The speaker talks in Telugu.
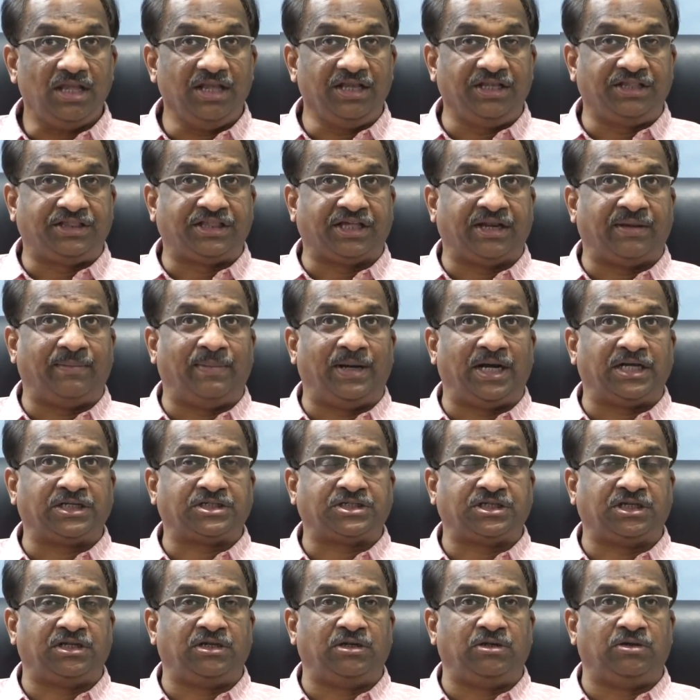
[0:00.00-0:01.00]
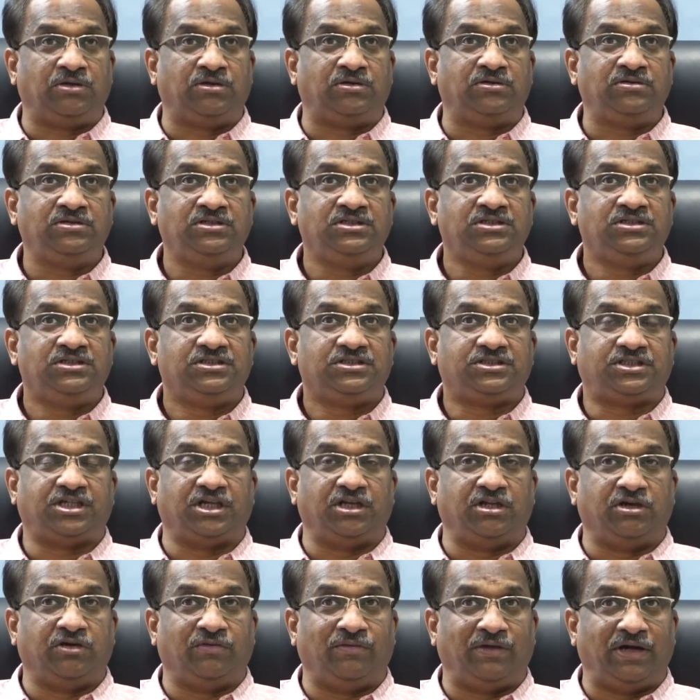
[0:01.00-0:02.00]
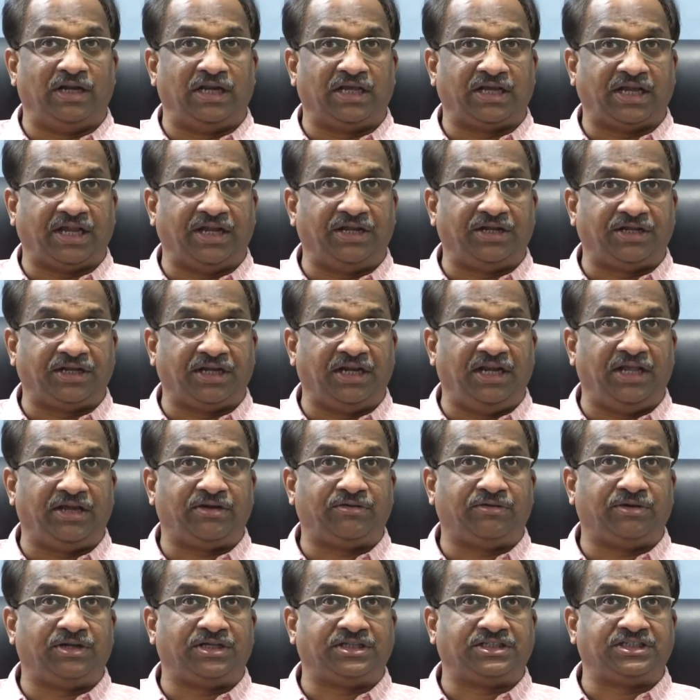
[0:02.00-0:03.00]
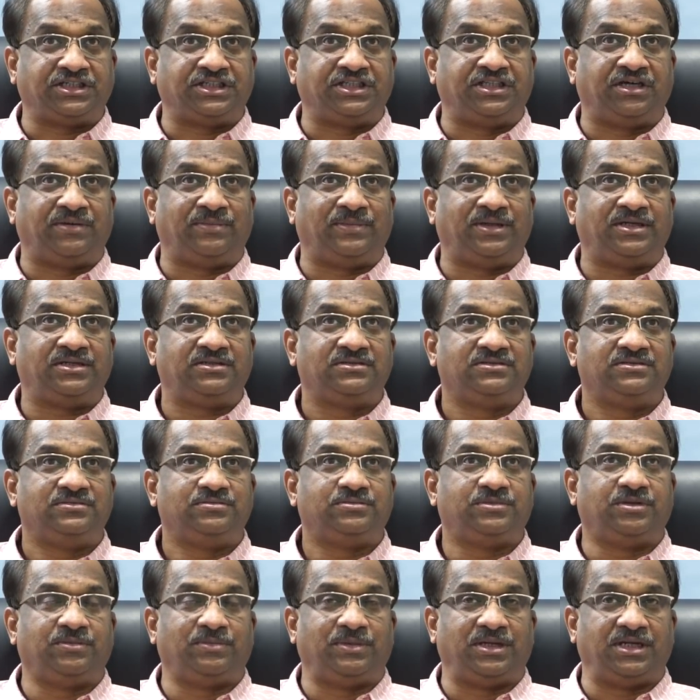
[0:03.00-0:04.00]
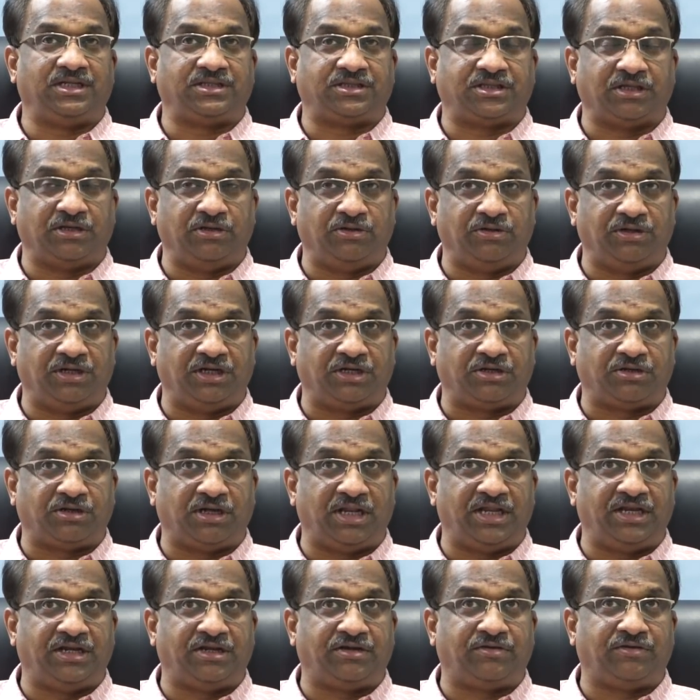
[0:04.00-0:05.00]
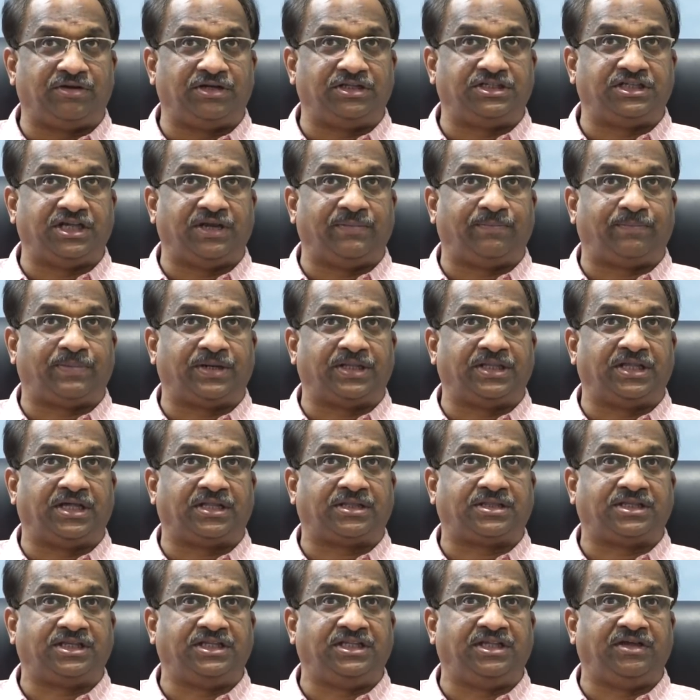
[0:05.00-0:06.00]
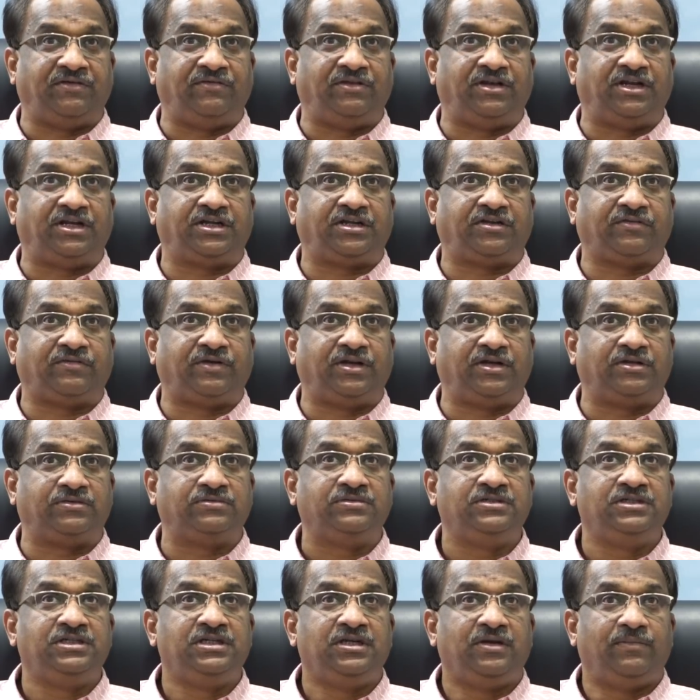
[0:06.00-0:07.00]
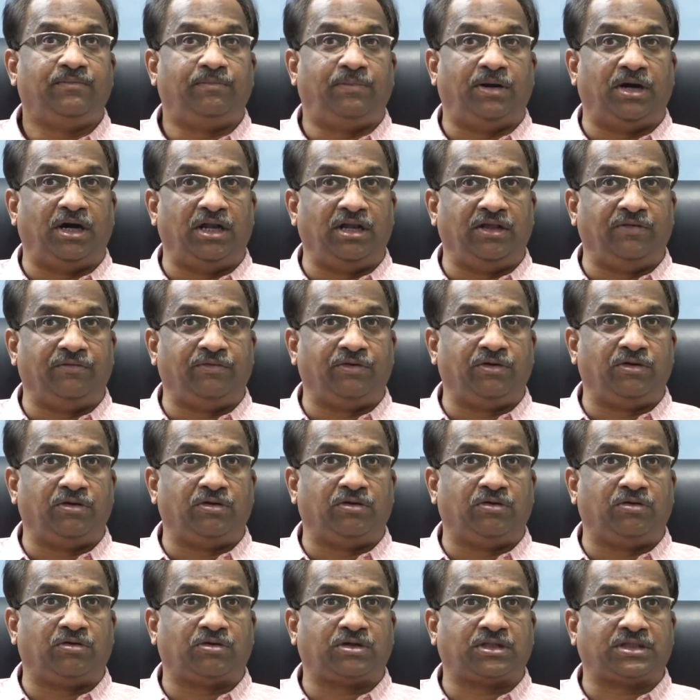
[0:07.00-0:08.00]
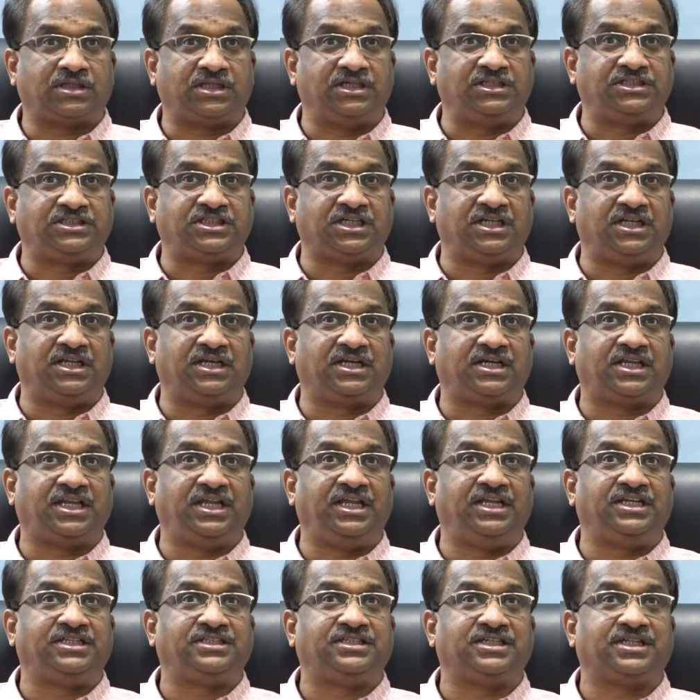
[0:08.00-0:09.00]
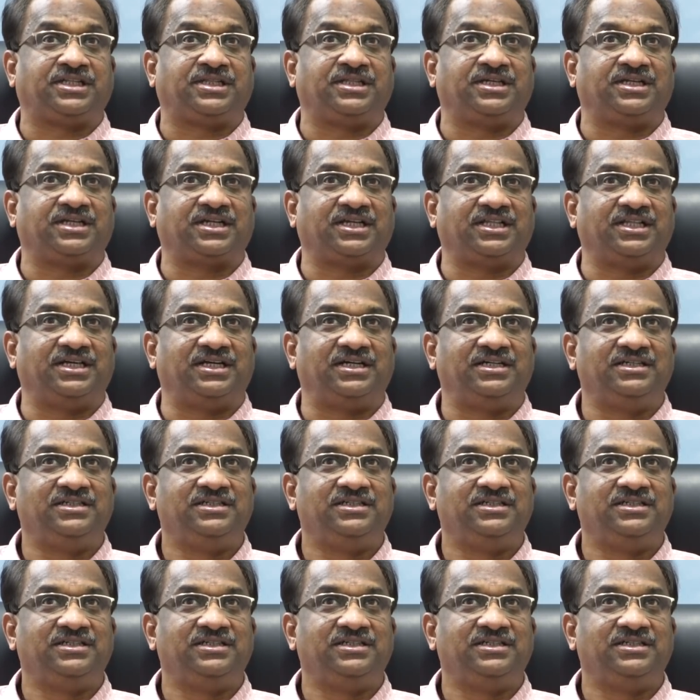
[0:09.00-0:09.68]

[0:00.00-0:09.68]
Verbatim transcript: ఇతర భాషల్లో తెలుగు వాళ్ళకి ఎంట్రీ లేకుండా చేద్దామా ఇప్పుడు మన తెలుగు నటులైనటువంటి జయప్రద శ్రీదేవి లాంటి వాళ్ళు బాలీవుడ్లో ఒక సంచలనం క్రియేట్ చేశారు కదా